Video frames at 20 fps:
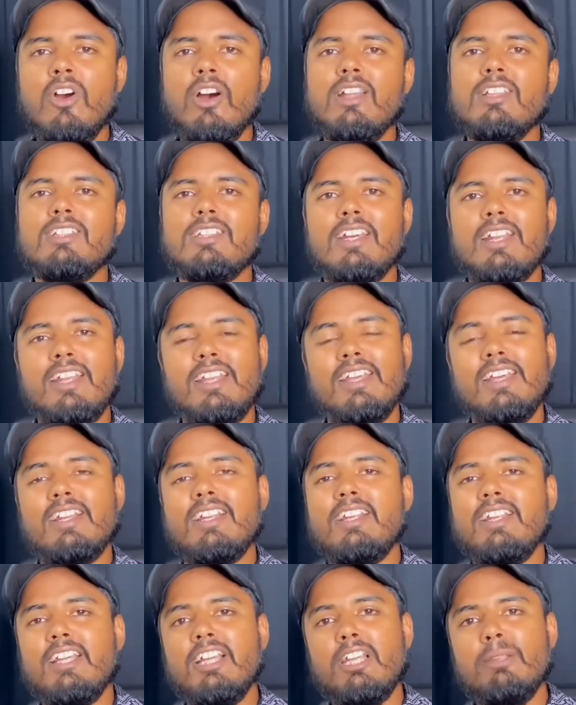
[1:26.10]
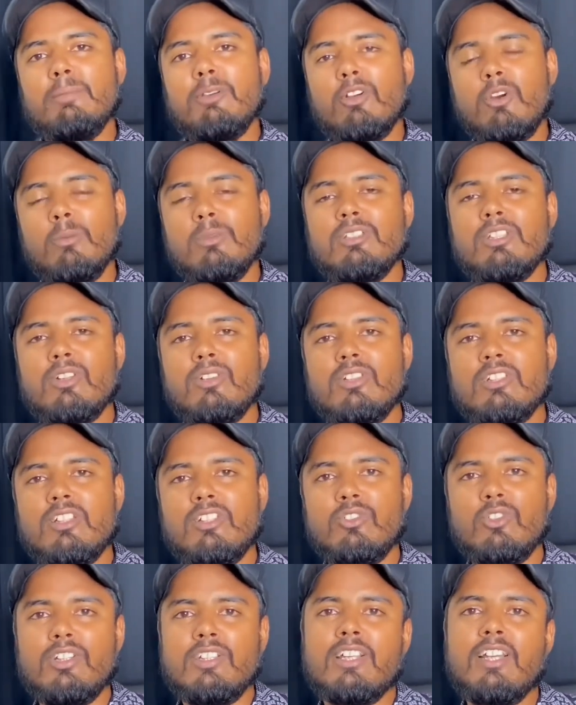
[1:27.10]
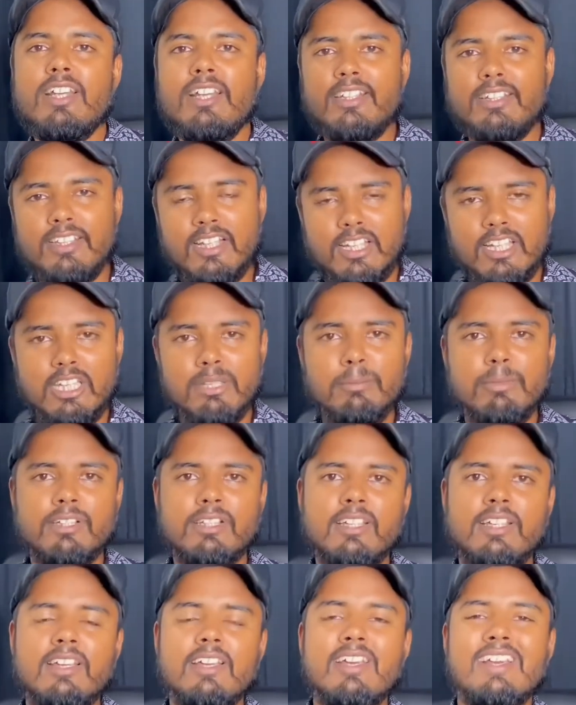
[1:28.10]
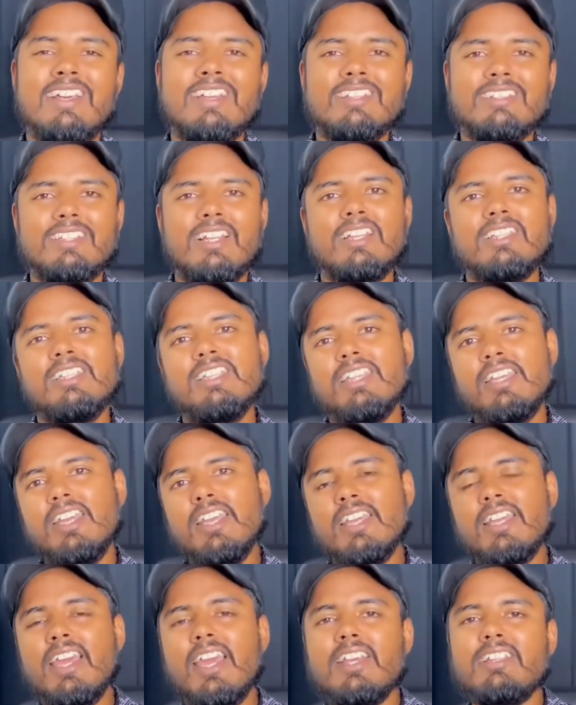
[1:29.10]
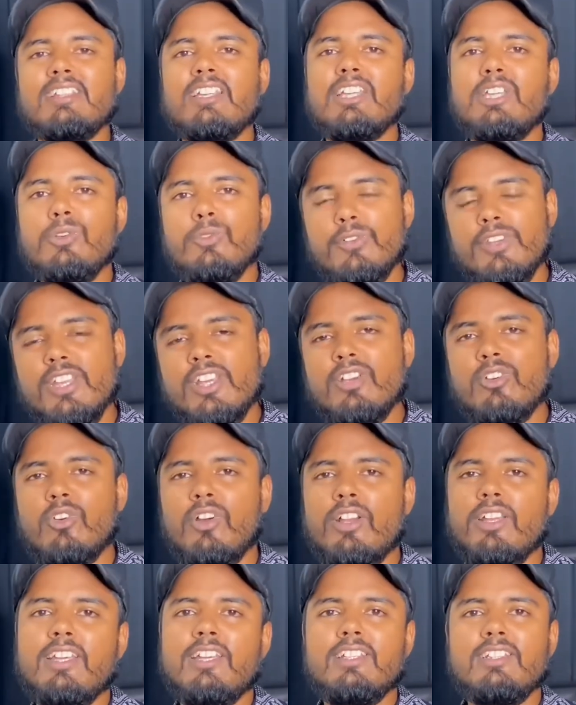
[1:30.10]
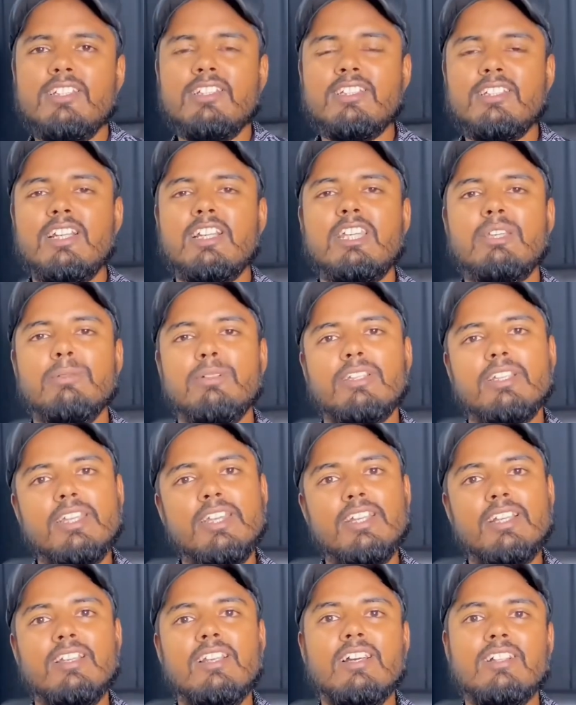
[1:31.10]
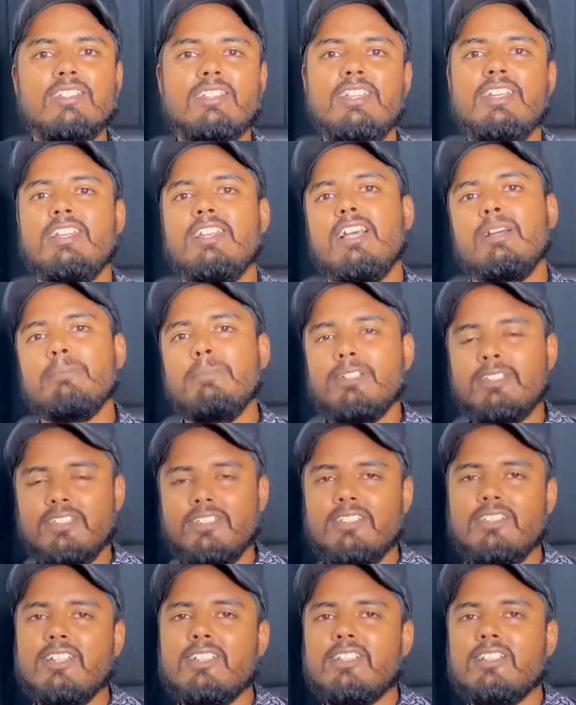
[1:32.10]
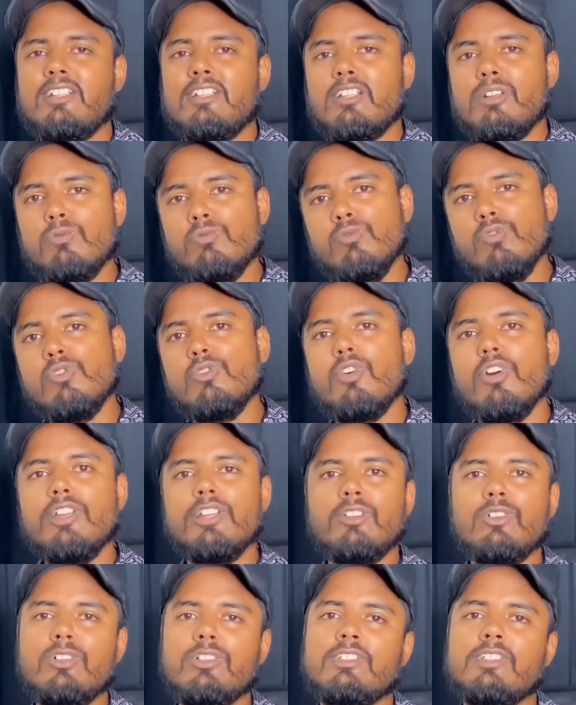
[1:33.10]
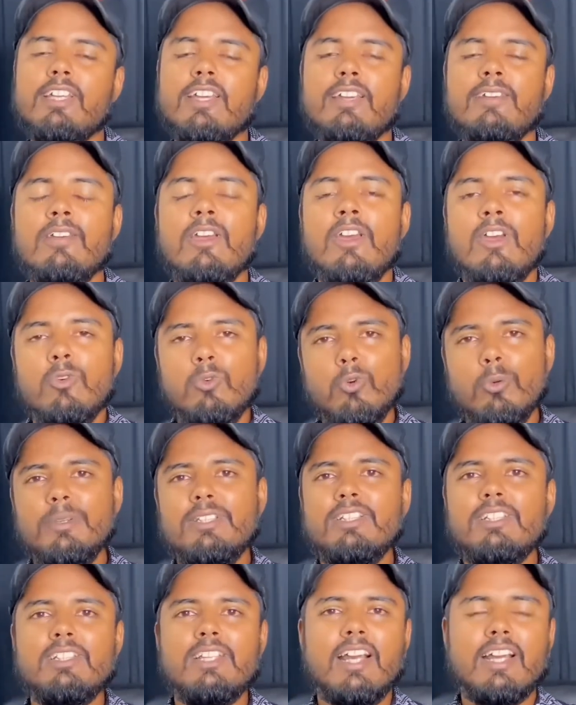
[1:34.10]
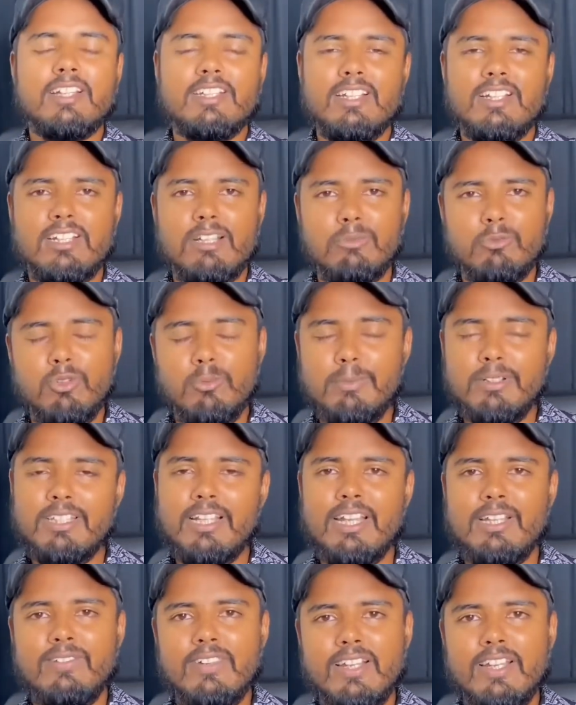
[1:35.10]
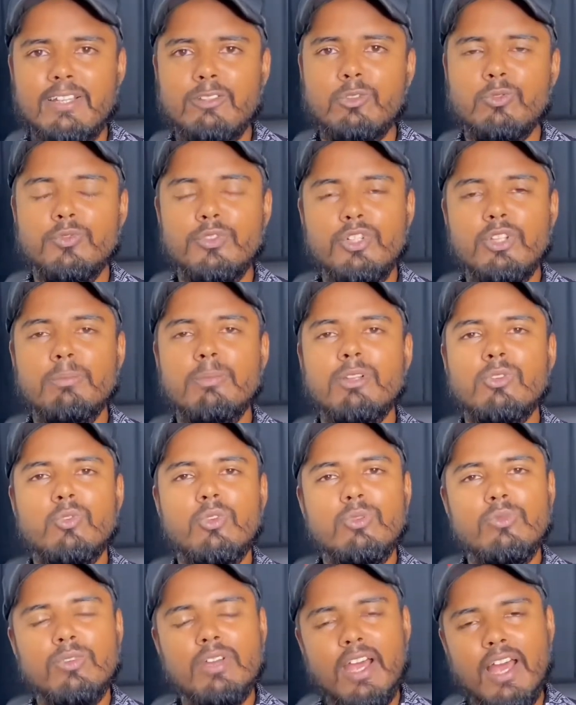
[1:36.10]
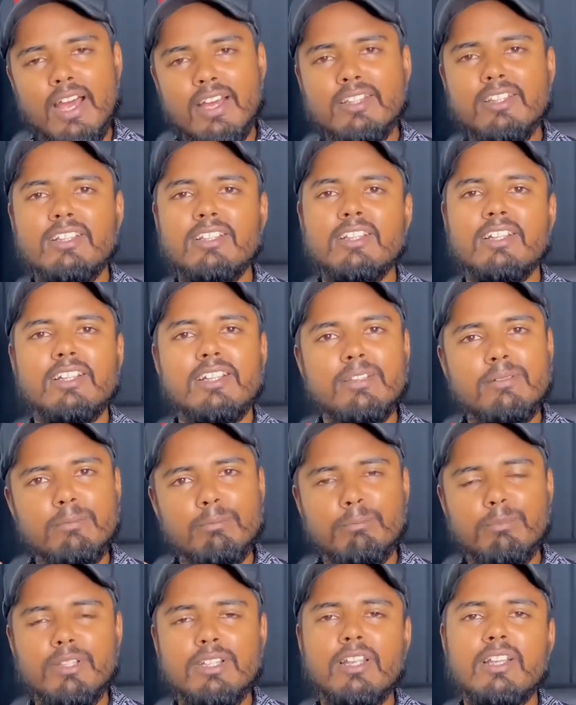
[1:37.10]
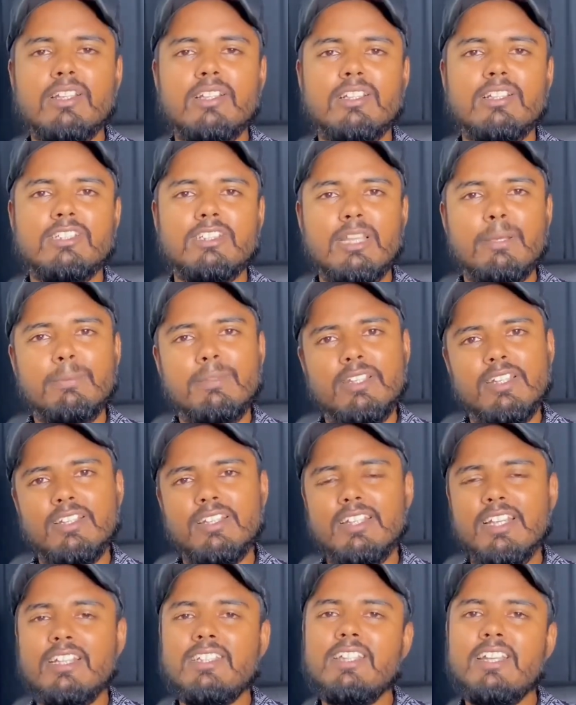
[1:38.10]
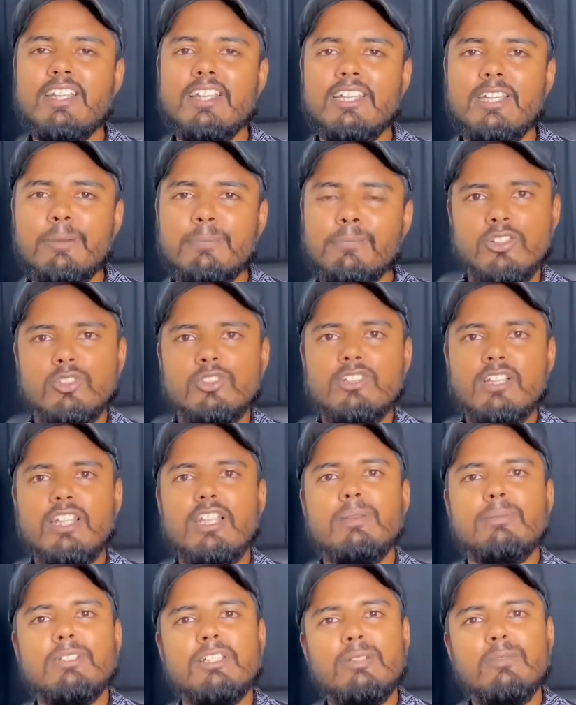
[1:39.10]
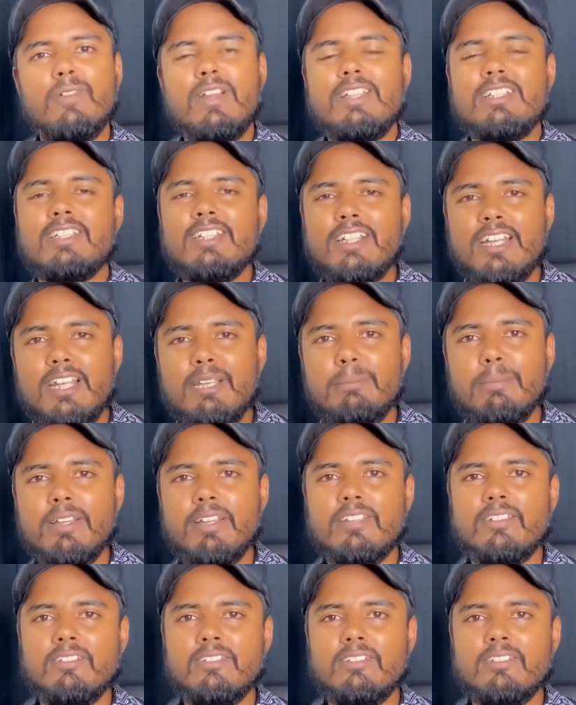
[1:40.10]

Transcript: और इसका रेयर कैटेगरी में कॉमन सर्कुलेशन कॉइन का कितना कीमत है साथ ही एक ऐसा यूनिक कॉइन है जिसका कीमत एक लाख से एक लाख पच्चीस हज़ार तक जाता है वो कॉइन कौन सा है वो भी चीज़ें आगे चल के आपको बताने वाले हैं तो वीडियो बिल्कुल अंत तक बिना स्किप किए देखते रहिए तो चलिए अब सीधे मोबाइल स्क्रीन